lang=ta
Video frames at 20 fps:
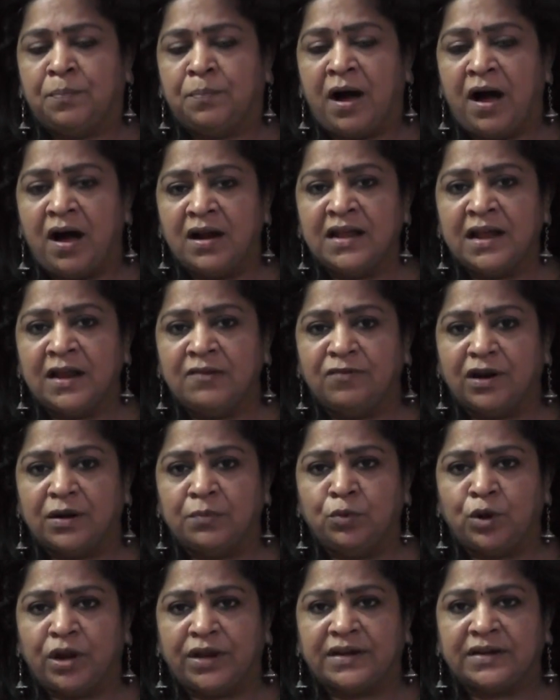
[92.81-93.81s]
பாலியல்
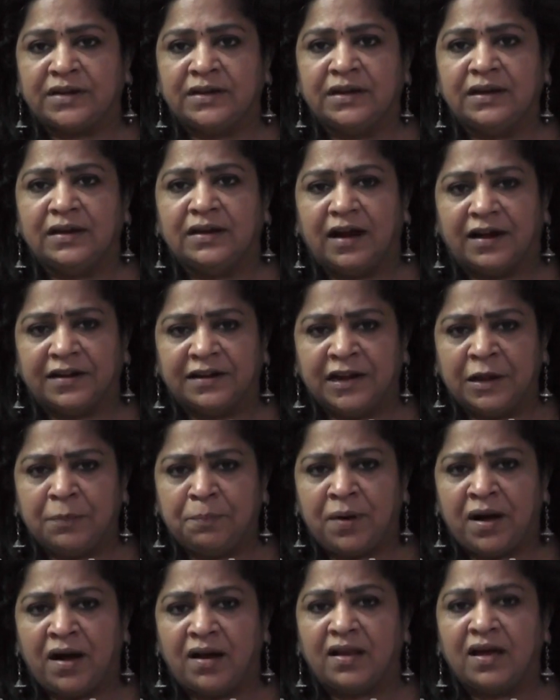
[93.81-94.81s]
வன்முறைக்கு
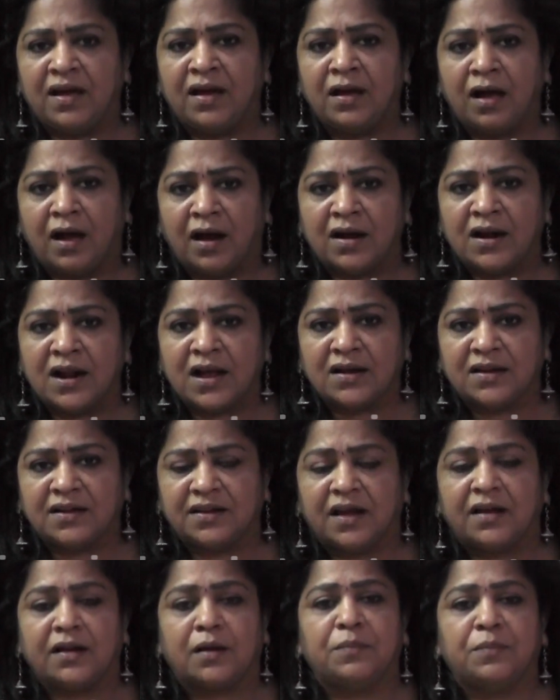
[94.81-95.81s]
கண்டிப்பால
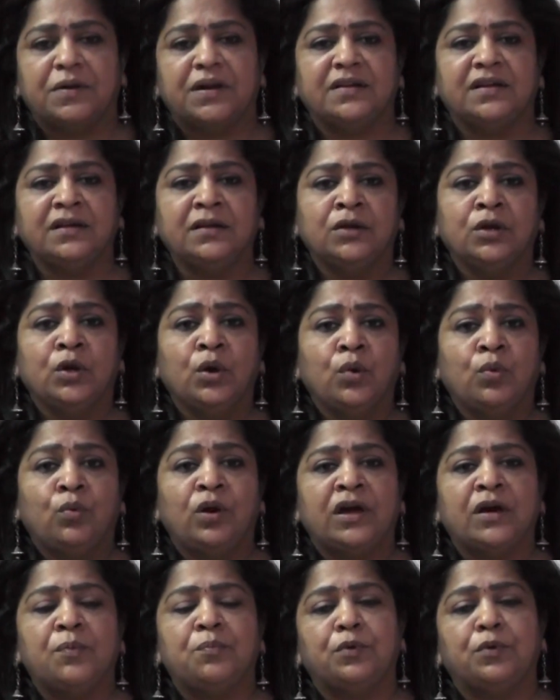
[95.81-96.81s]
ஆளாகுகிறார் அப்படின்னு
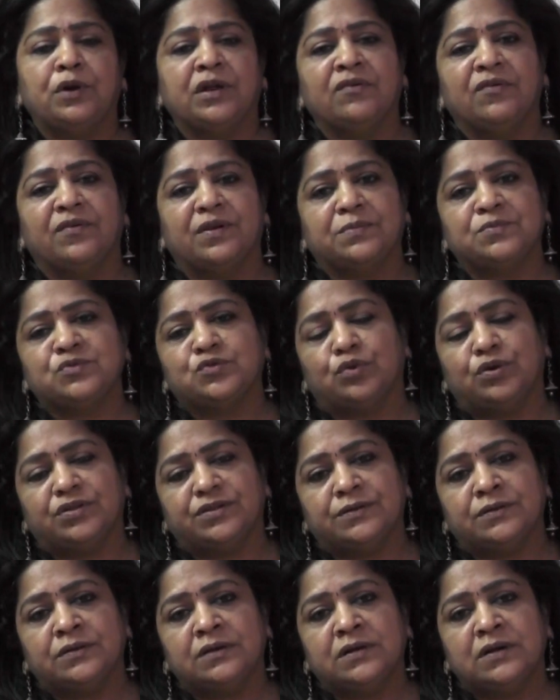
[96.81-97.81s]
உலக புள்ளி விவரம்
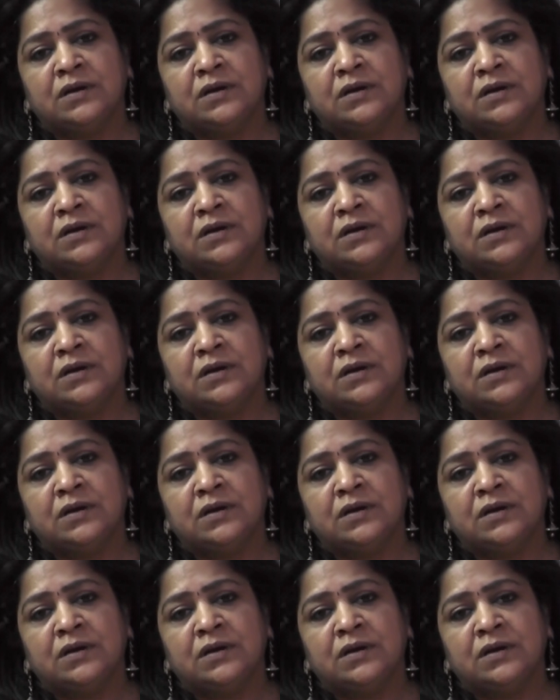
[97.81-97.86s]
சொல்லுது